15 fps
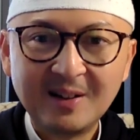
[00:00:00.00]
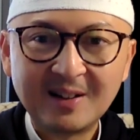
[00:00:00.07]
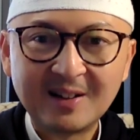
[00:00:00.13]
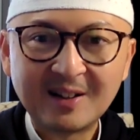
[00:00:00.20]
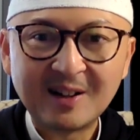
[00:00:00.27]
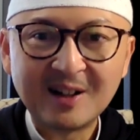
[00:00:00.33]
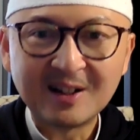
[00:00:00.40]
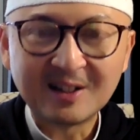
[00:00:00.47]

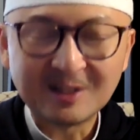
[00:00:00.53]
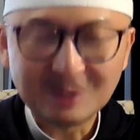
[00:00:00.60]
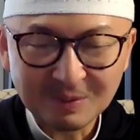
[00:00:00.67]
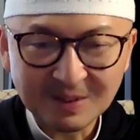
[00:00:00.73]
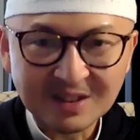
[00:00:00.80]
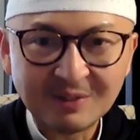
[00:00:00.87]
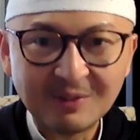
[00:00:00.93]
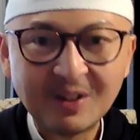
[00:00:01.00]
kita harus
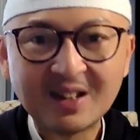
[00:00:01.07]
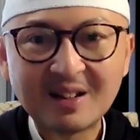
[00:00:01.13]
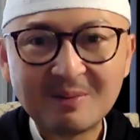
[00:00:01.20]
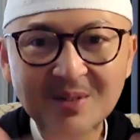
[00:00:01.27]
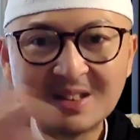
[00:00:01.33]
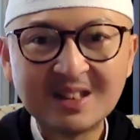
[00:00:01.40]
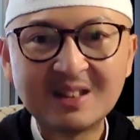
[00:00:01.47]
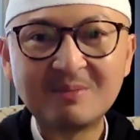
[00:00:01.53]
spesifik kita
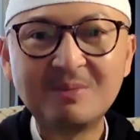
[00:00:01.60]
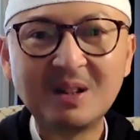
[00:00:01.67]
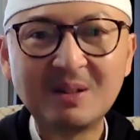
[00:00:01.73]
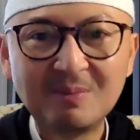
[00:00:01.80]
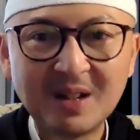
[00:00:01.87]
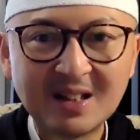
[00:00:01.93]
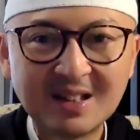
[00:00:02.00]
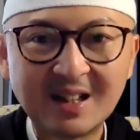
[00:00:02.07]
missing the
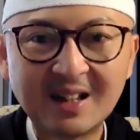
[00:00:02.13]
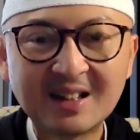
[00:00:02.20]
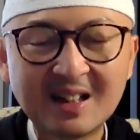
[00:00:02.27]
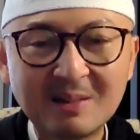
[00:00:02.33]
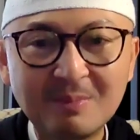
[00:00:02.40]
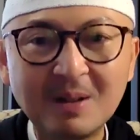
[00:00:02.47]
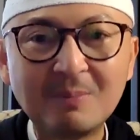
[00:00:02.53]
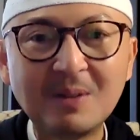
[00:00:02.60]
big picture kita
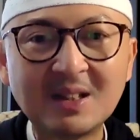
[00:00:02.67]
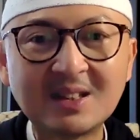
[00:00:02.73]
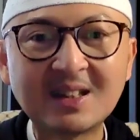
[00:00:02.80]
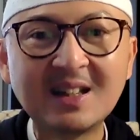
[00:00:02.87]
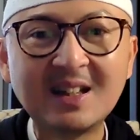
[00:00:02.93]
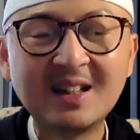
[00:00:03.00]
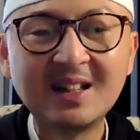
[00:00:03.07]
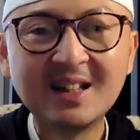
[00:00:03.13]
the big
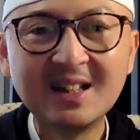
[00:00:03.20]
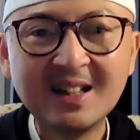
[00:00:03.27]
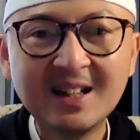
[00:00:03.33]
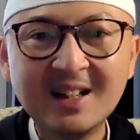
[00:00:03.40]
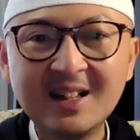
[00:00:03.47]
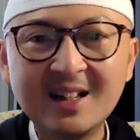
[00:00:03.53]
picturenya ingin